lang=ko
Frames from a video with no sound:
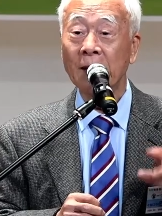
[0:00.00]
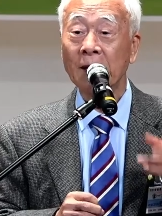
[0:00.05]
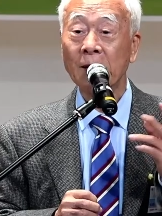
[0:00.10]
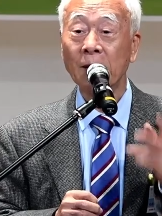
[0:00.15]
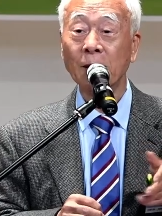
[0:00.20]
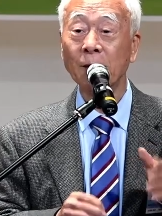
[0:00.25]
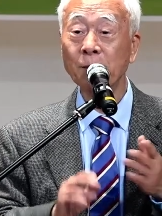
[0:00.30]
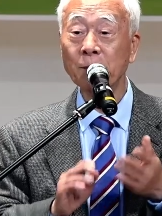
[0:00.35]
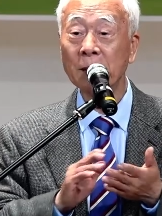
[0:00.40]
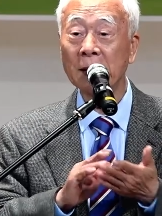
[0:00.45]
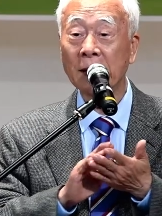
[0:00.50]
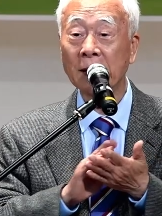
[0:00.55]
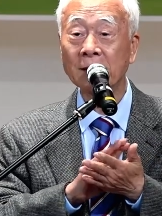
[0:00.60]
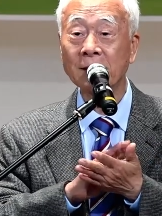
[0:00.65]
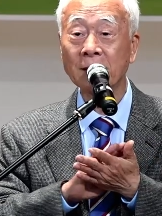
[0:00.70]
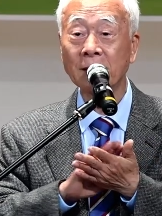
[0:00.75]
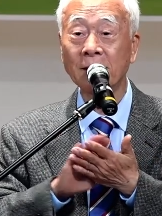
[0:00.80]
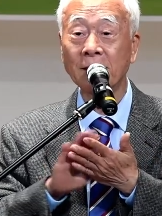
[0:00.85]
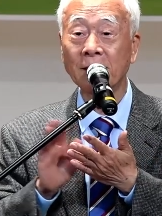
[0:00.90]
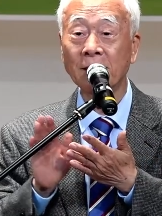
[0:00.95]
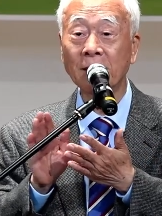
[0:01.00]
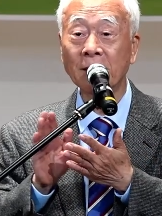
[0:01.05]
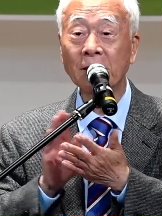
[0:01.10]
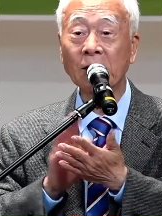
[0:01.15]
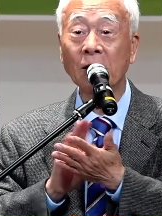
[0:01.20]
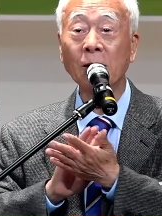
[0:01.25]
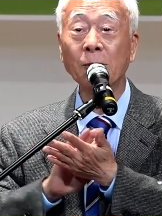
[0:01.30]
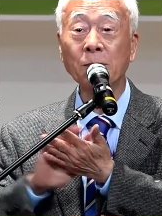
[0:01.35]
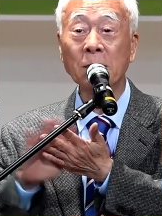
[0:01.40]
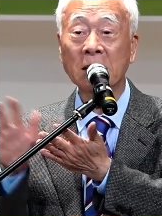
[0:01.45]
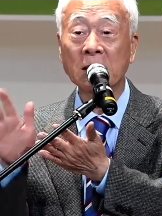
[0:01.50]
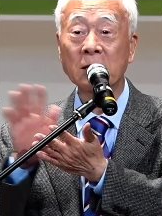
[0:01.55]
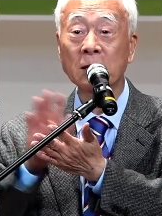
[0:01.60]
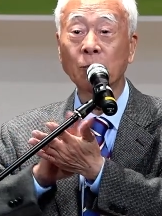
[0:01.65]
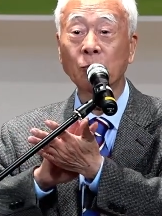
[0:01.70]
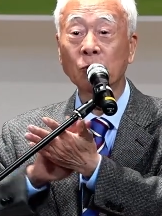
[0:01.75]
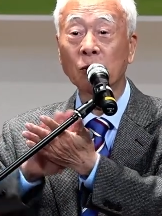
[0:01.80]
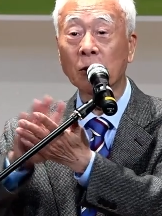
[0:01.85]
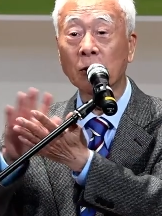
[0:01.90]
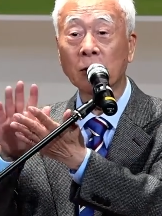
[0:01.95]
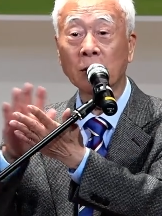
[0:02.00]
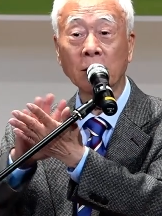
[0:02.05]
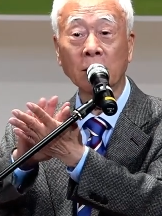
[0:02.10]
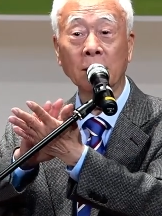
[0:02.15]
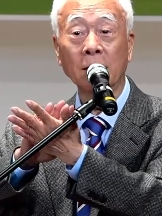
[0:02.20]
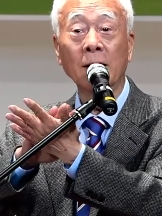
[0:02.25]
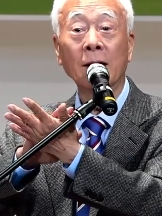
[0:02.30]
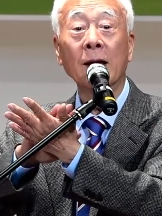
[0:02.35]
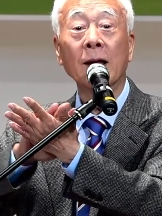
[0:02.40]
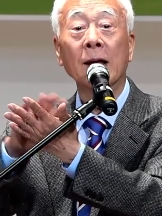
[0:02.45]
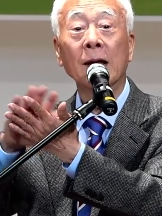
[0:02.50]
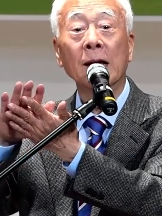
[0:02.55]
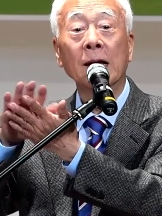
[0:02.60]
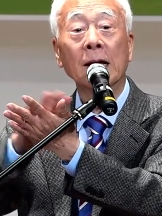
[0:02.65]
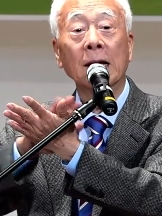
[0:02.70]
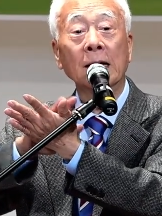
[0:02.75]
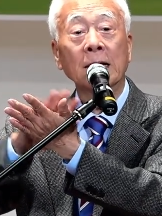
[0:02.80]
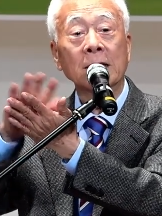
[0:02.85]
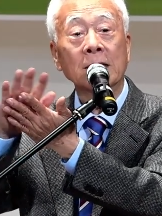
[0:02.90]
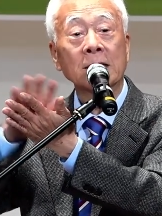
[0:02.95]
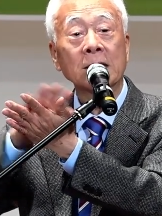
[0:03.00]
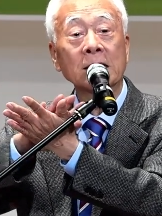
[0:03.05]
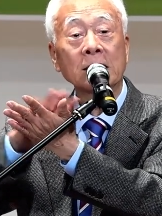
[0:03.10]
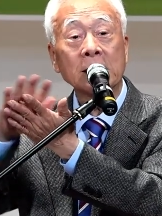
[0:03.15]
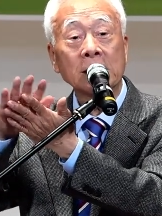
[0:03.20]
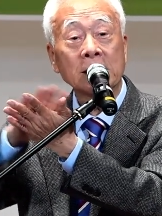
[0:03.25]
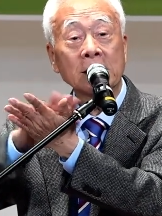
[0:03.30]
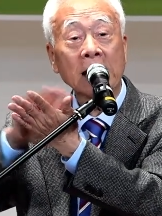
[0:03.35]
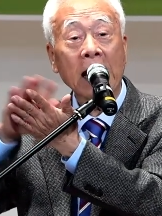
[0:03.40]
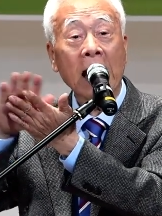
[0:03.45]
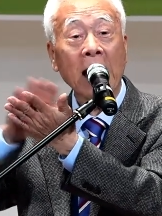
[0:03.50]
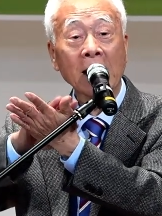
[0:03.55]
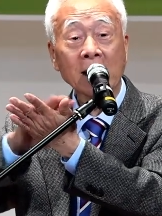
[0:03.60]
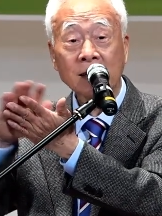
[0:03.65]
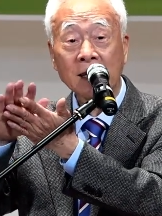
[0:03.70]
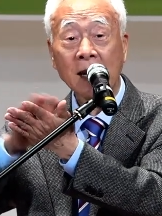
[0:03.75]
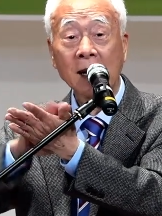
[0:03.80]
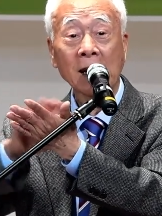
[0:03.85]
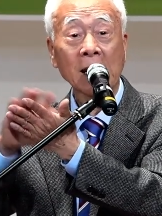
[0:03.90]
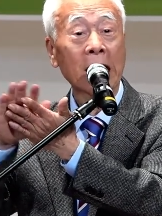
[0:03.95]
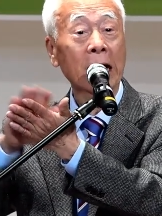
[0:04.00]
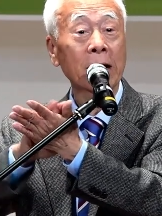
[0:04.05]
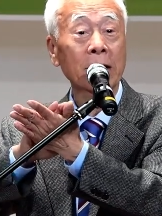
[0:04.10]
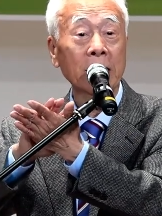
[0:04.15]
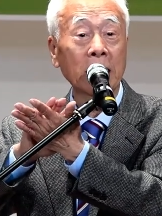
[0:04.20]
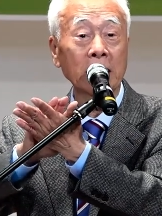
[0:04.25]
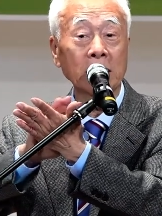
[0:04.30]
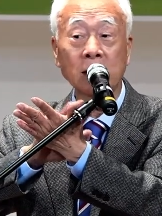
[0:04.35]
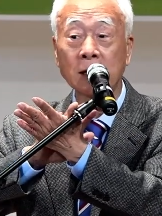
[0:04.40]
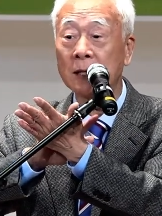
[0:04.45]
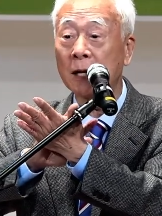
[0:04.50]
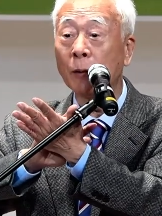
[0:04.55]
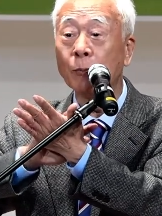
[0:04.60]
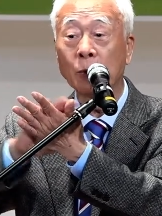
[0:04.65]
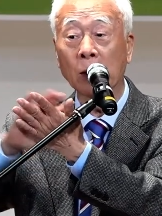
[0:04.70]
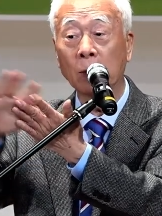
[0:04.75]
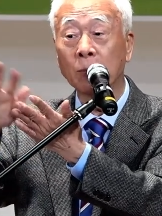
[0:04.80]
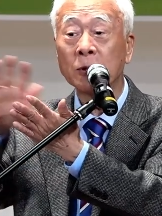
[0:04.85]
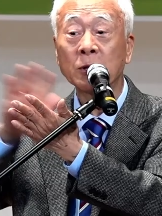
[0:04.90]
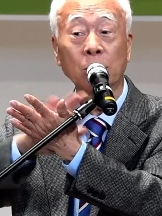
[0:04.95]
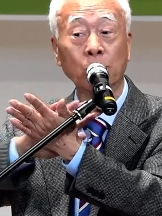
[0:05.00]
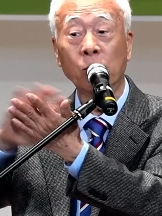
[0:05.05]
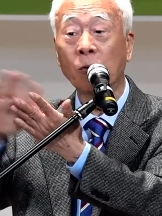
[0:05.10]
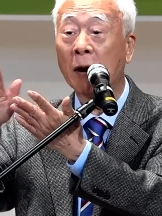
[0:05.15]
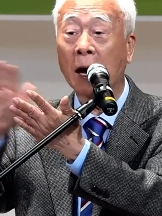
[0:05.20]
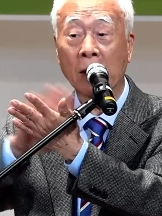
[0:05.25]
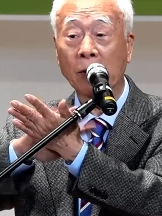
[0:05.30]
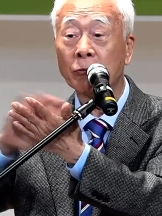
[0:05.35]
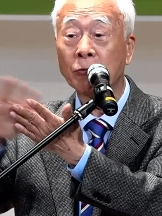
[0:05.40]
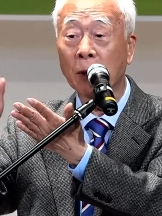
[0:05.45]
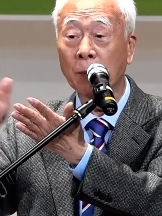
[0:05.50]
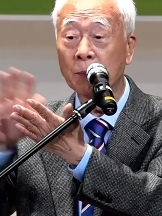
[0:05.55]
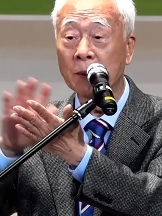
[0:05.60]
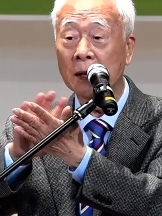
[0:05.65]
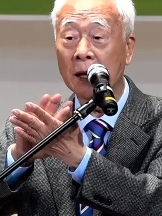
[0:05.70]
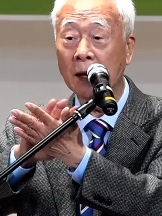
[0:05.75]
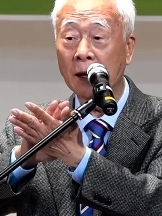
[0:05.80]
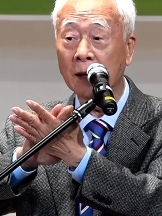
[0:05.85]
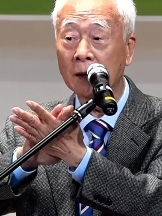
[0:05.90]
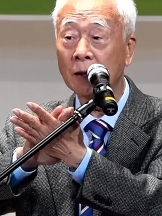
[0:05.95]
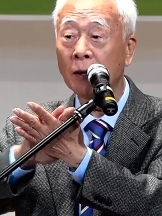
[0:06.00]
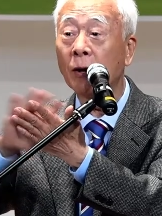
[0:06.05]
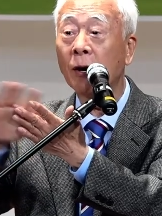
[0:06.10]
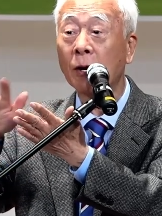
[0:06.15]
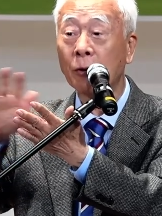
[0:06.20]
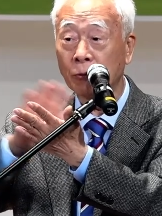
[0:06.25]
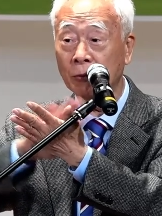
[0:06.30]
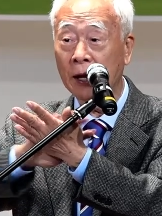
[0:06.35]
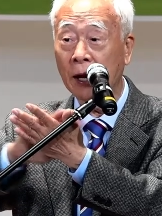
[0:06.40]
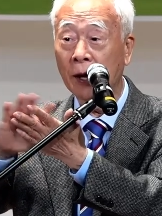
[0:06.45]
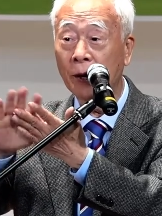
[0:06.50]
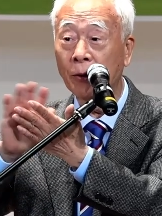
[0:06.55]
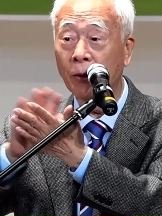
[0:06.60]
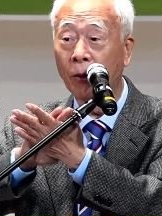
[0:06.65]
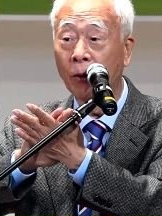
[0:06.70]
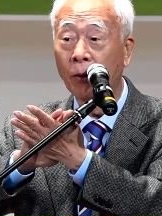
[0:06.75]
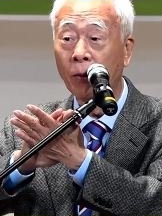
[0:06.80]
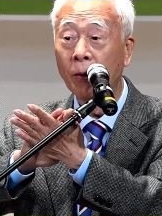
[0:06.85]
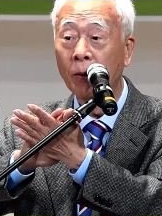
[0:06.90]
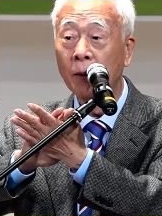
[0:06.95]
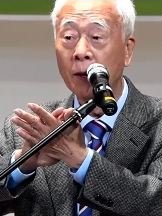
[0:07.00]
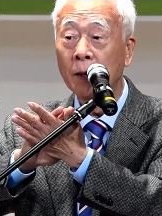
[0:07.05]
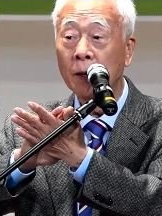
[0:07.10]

현미에서, 현미에서부터는 살살 갈아야지 잘못하면 전부 가루 됩니다. 떡가루 돼요.